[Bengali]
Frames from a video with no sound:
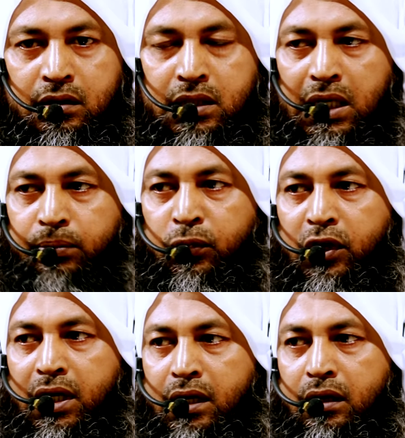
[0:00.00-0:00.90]

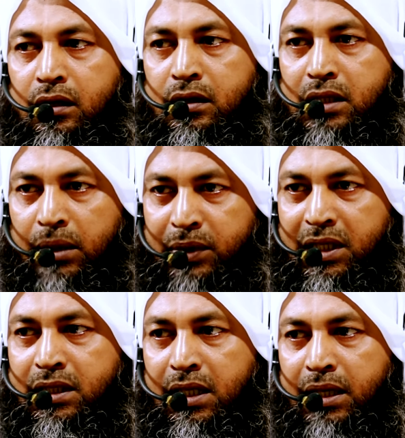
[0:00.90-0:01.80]
তারপরে
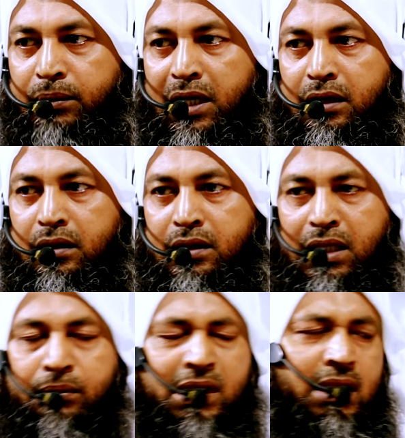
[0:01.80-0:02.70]
তাবিদের ইমান
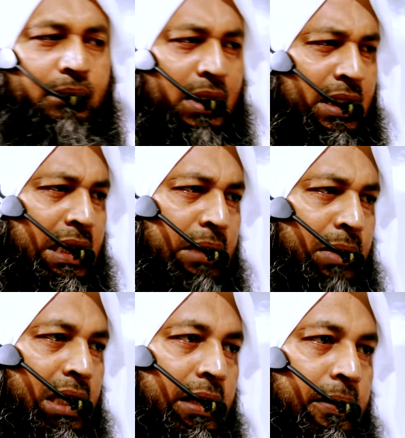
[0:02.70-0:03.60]
তাবি তাবিদের
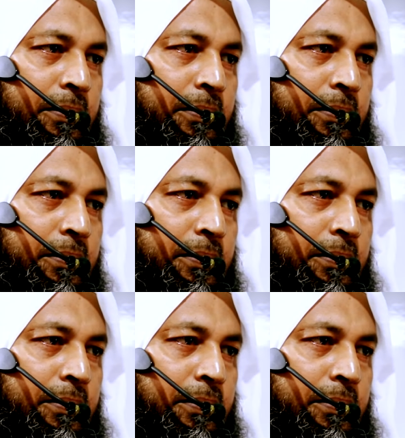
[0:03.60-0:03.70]
ইমান